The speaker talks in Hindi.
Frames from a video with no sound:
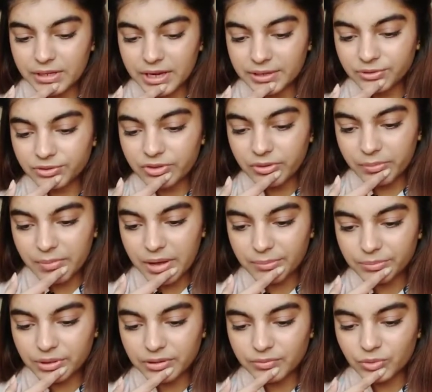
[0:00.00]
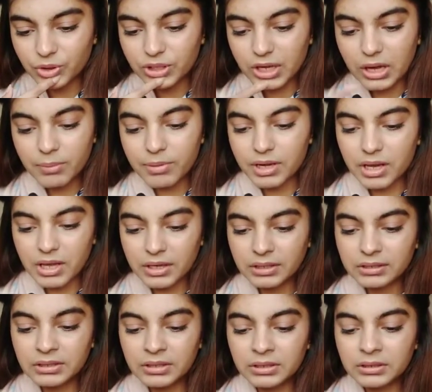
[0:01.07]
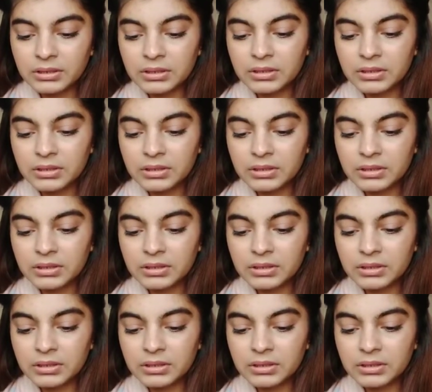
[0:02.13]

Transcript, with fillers: बट आई डोंट रिमेम्बर वो क्या बना रही थी